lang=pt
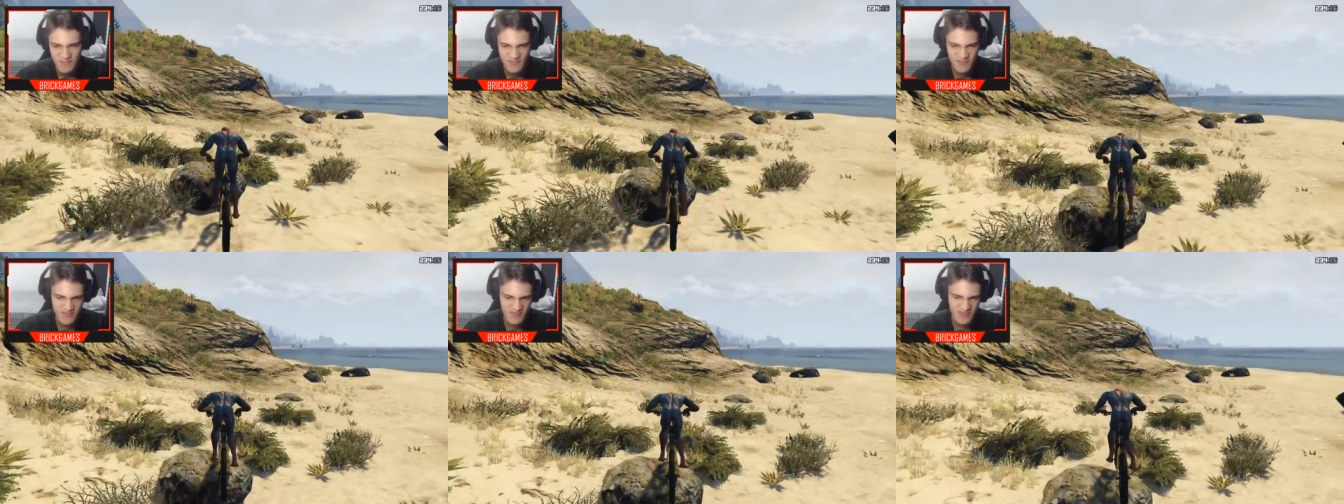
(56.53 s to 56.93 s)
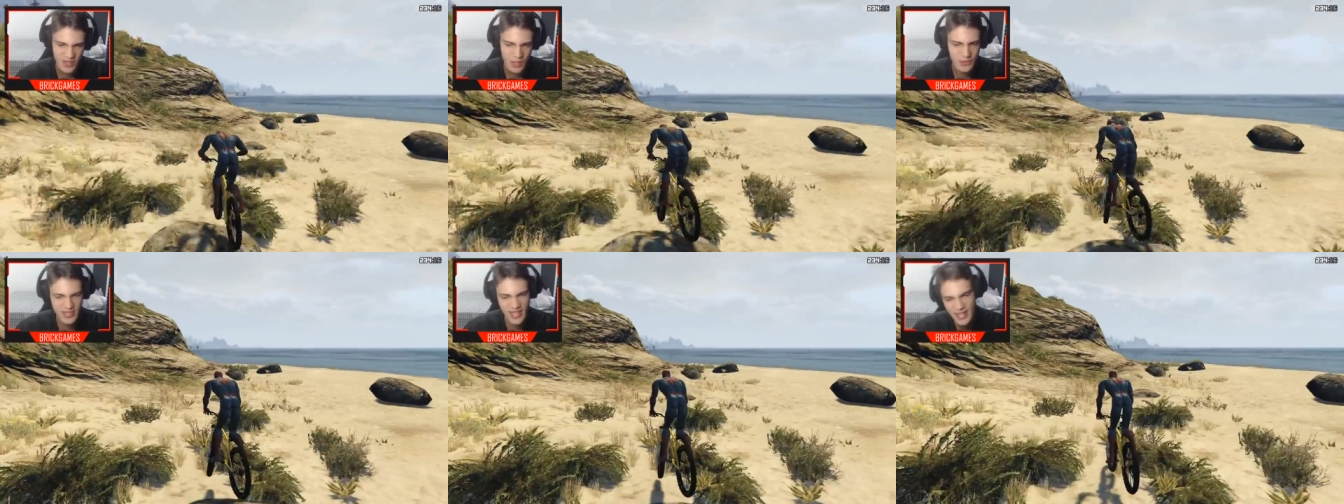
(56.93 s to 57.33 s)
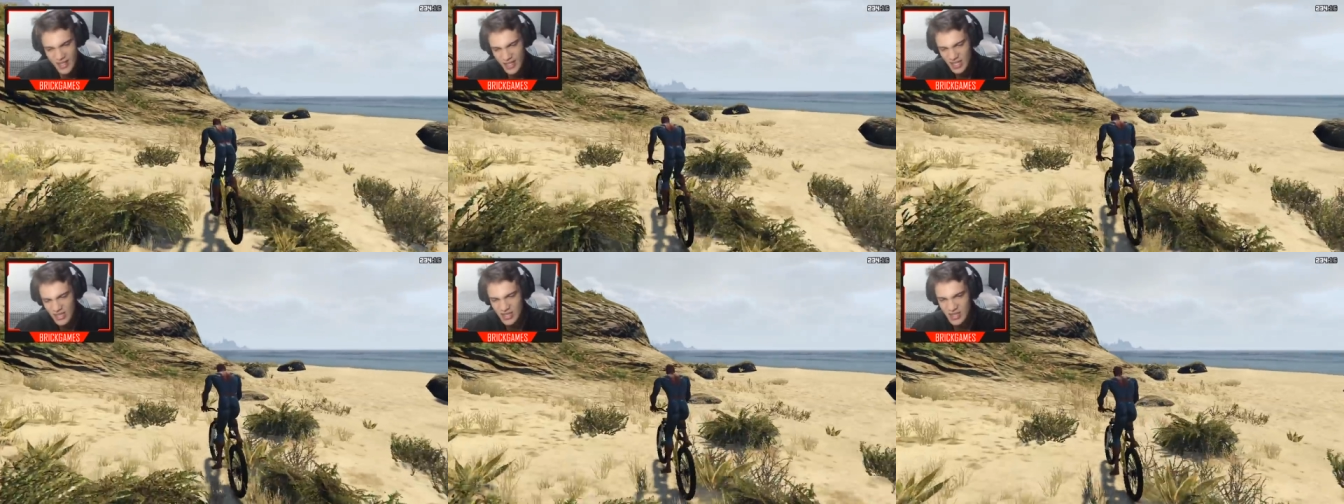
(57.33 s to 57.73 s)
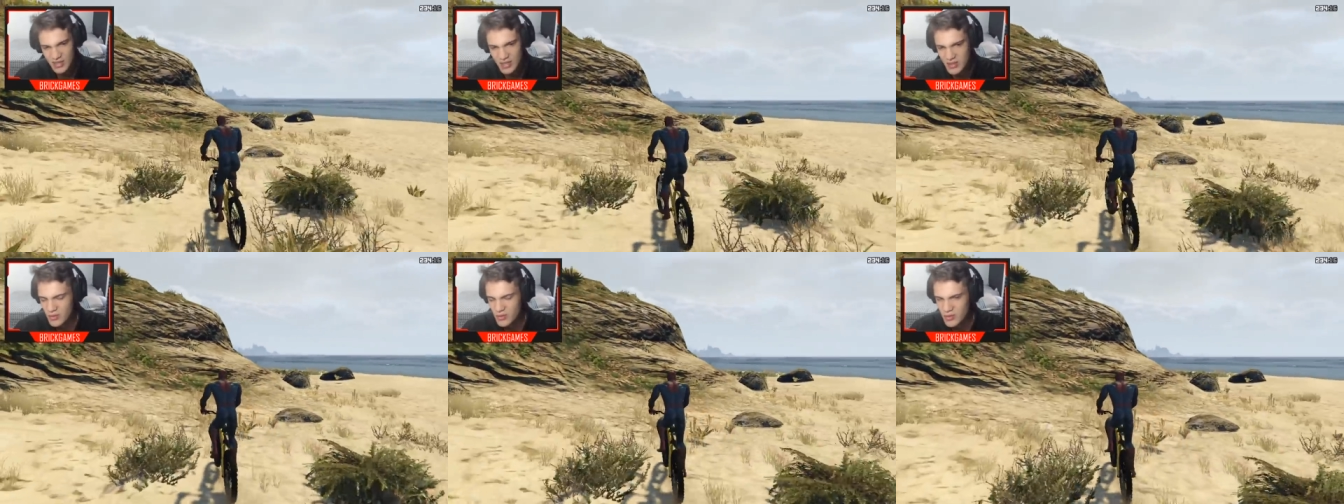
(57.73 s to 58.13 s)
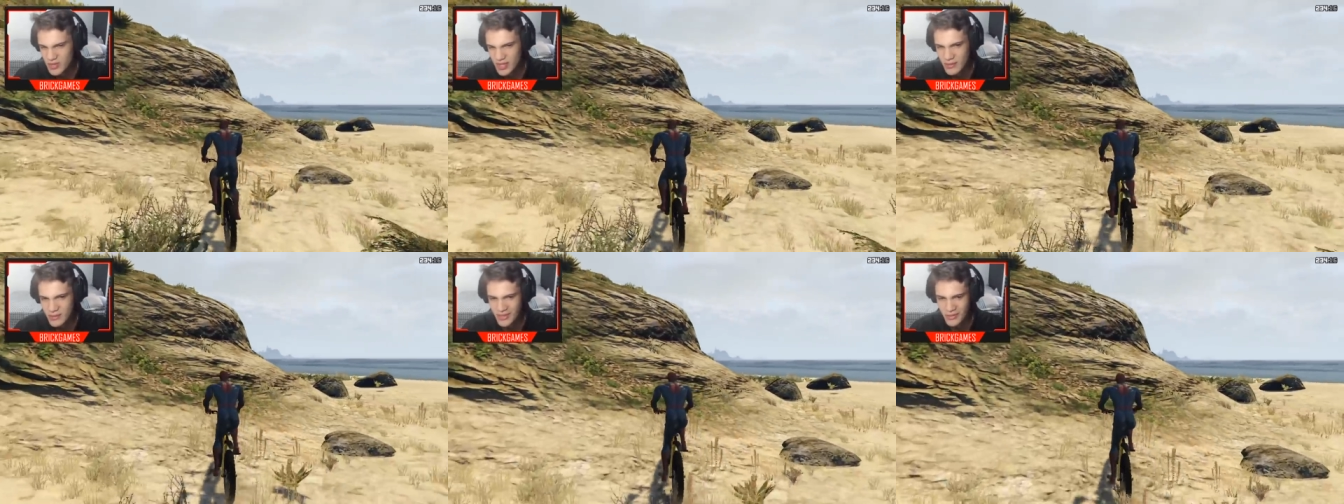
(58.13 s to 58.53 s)
Hum, eu sei que eh, eu não
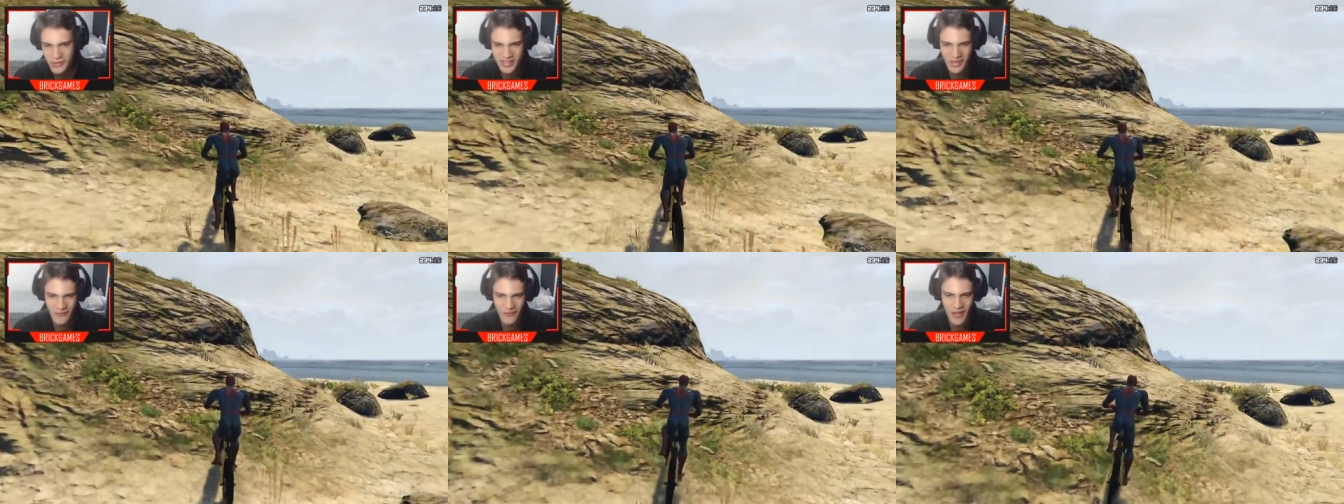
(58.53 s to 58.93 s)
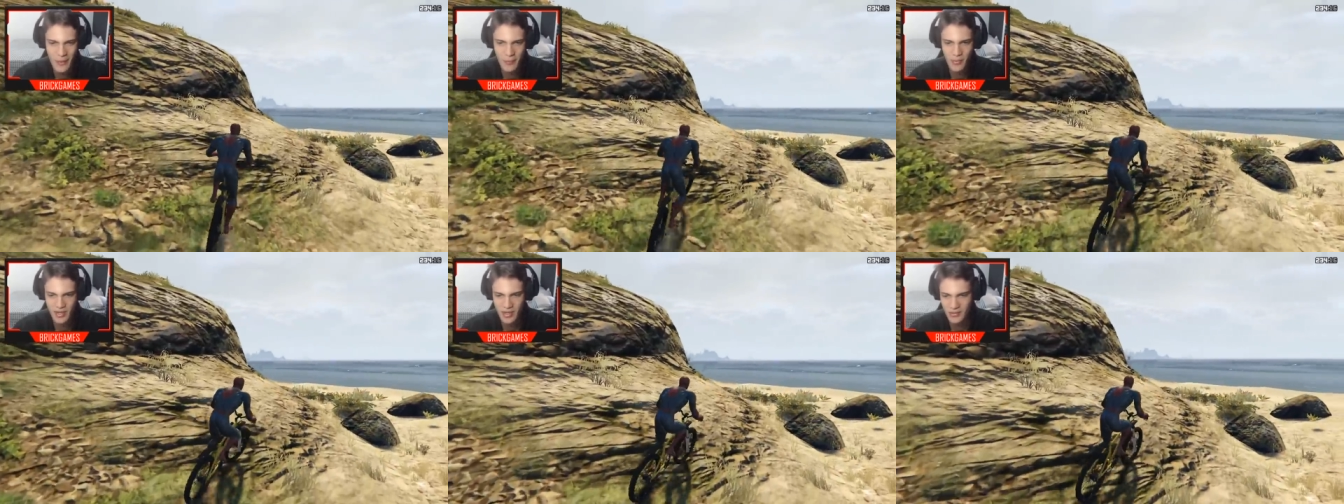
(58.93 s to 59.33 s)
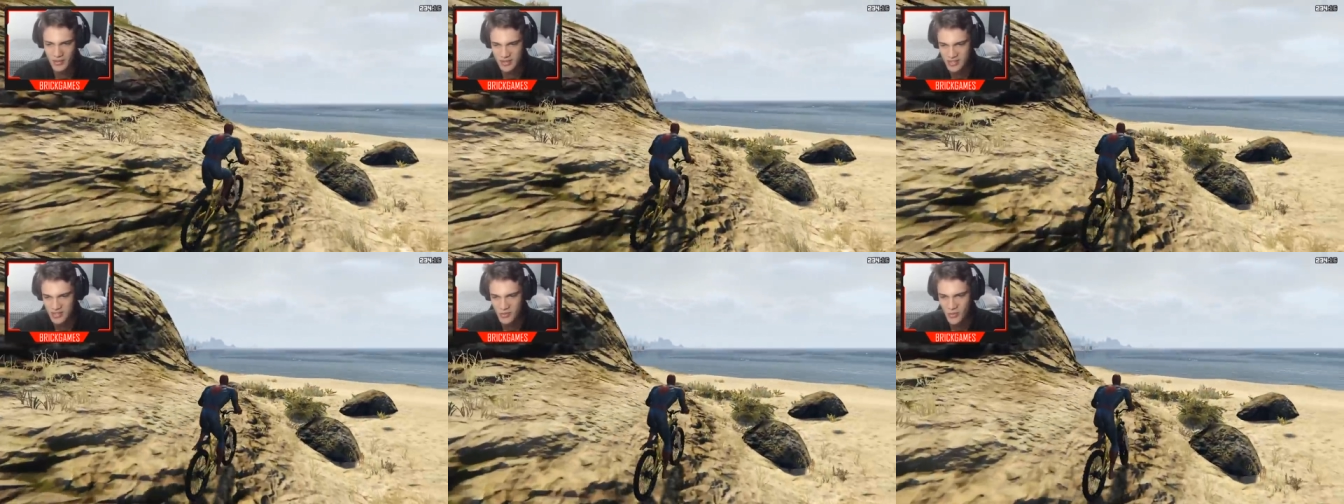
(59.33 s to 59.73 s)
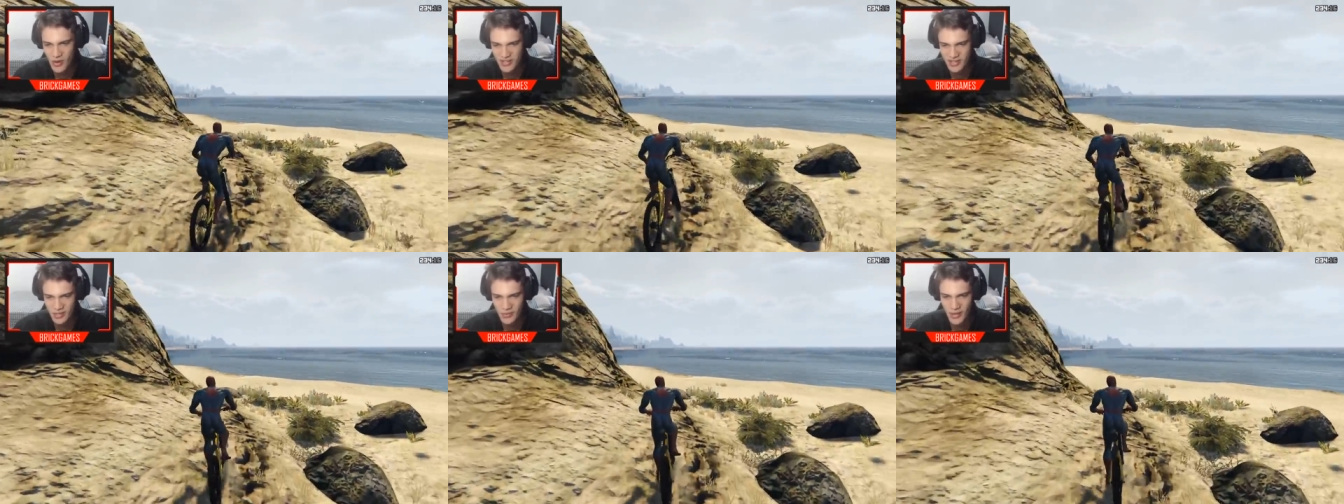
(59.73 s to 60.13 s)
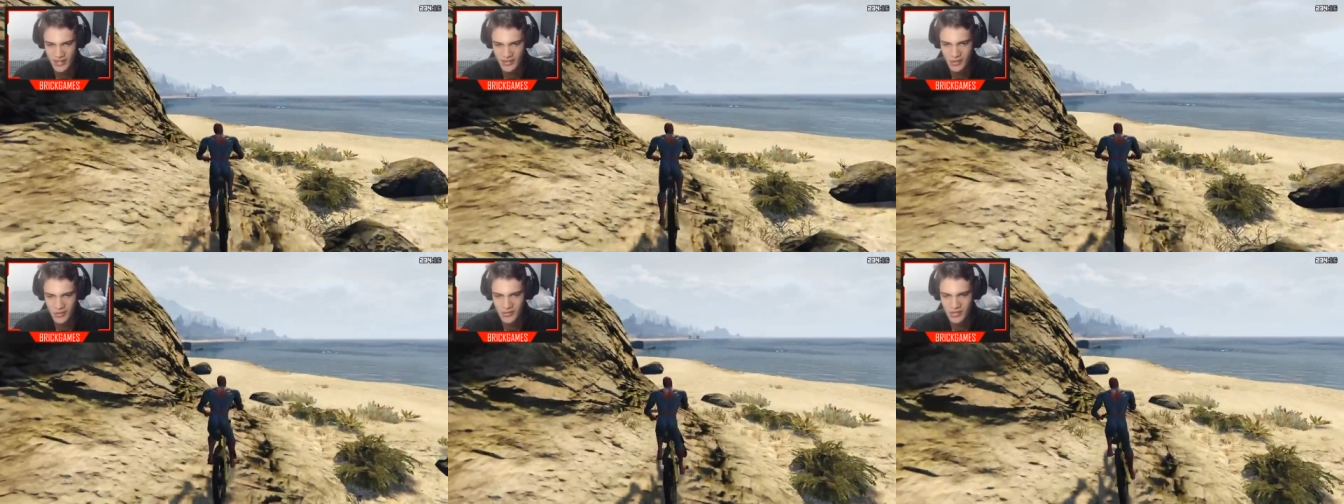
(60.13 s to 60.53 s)
tenho muita coisa a ver, porque quando a gente gosta não é
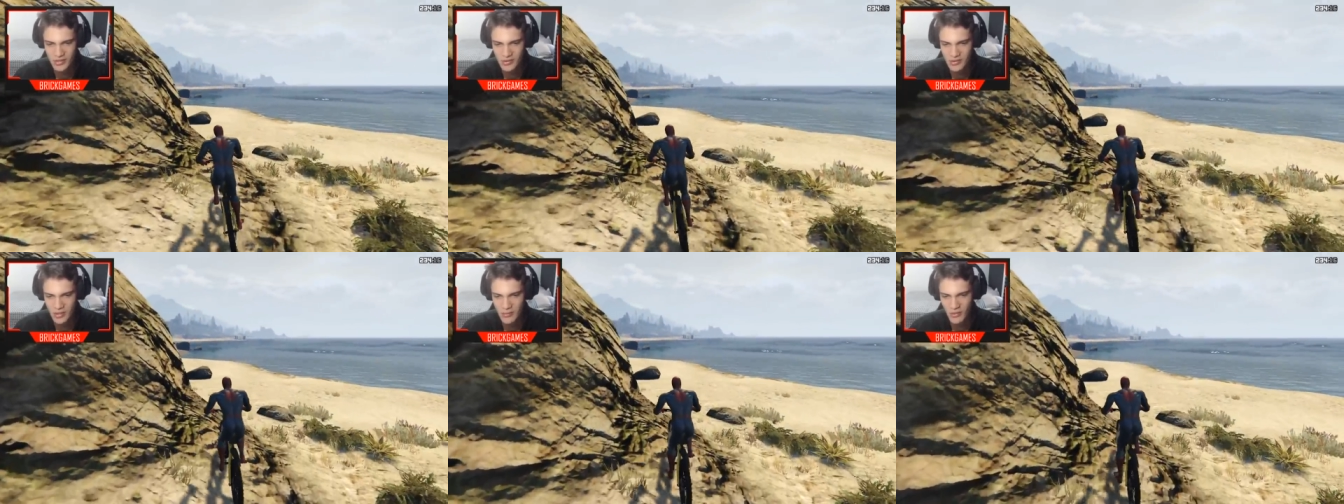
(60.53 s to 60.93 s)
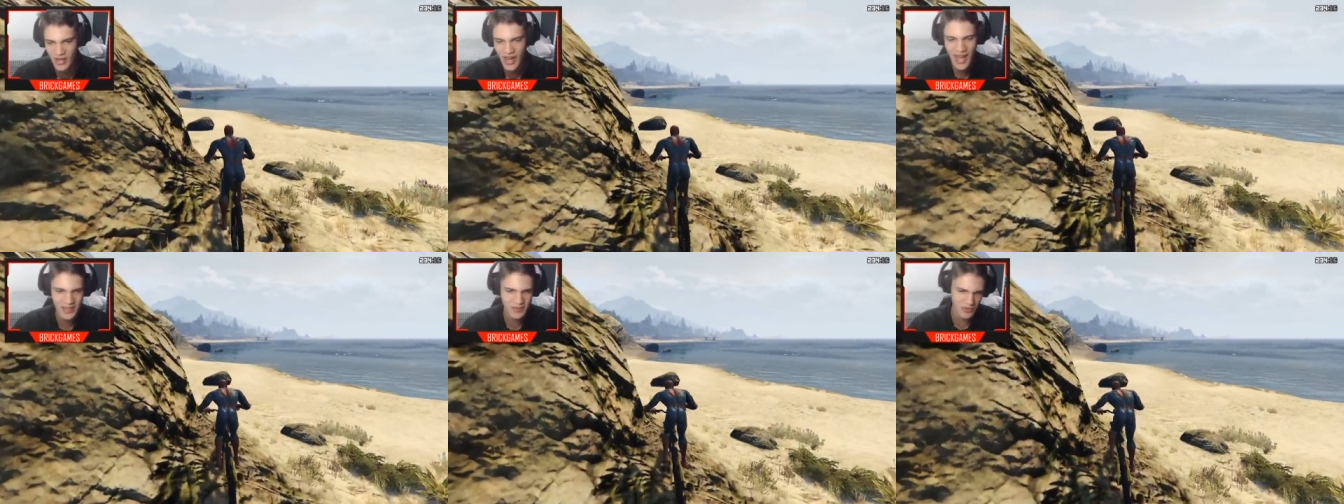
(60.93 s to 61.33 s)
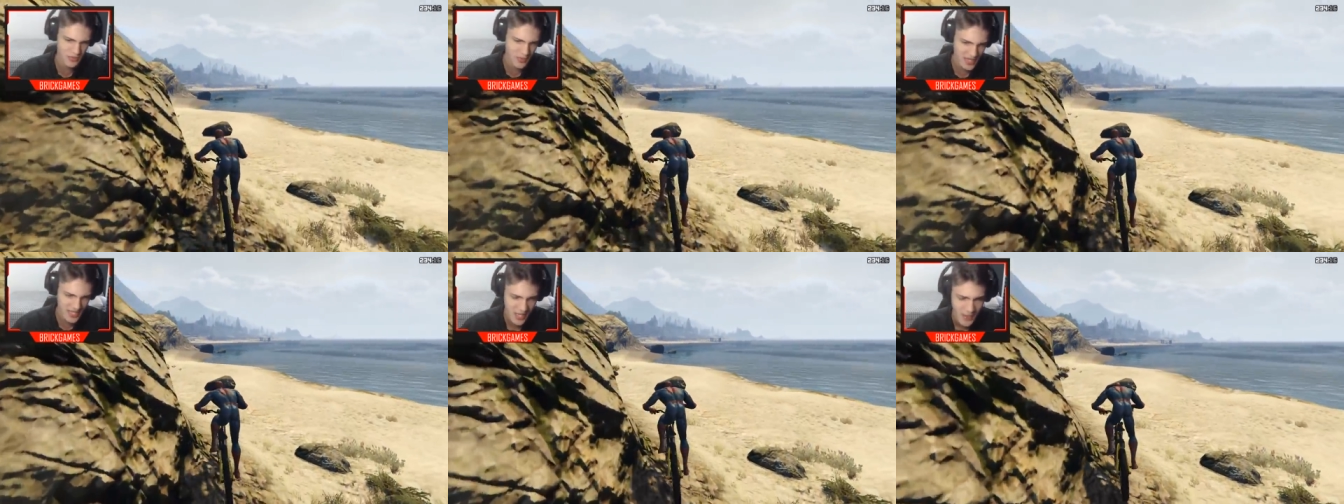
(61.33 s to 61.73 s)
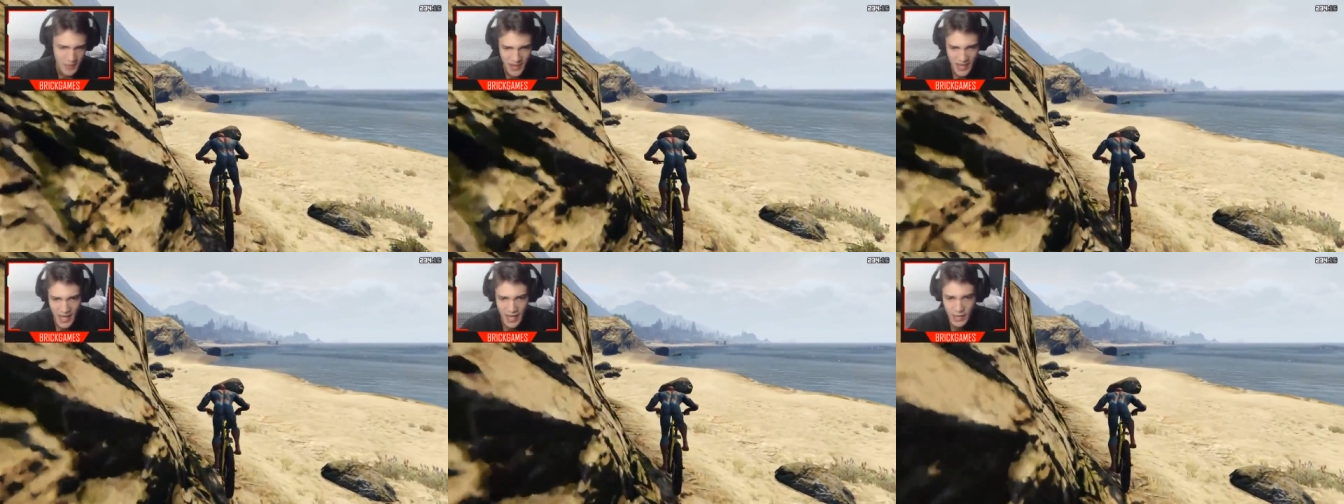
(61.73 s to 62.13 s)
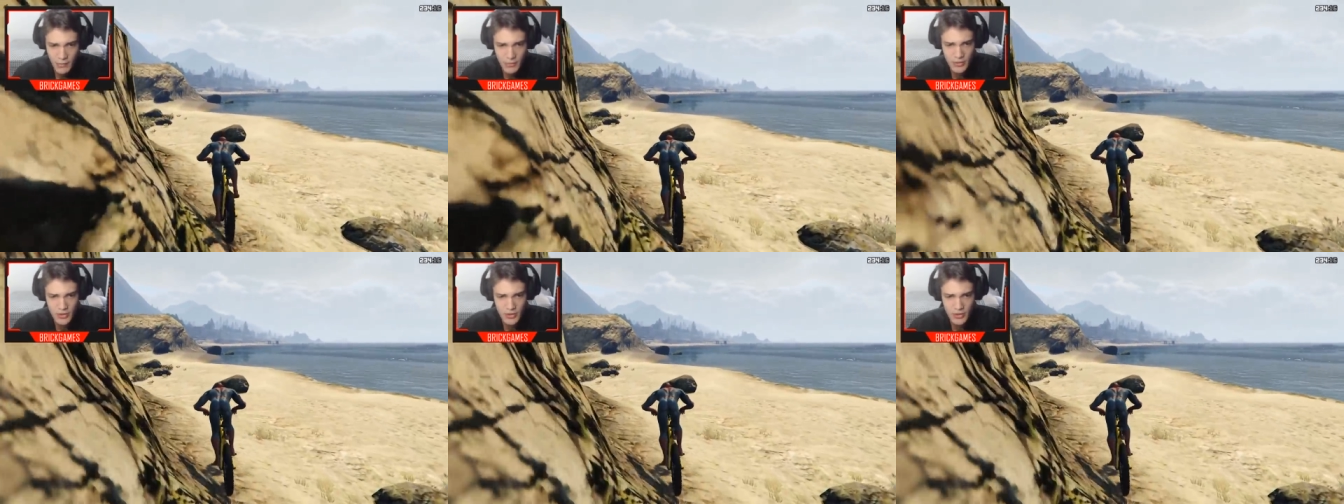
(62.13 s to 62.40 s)
só no dia dos namorados, mas ela é muito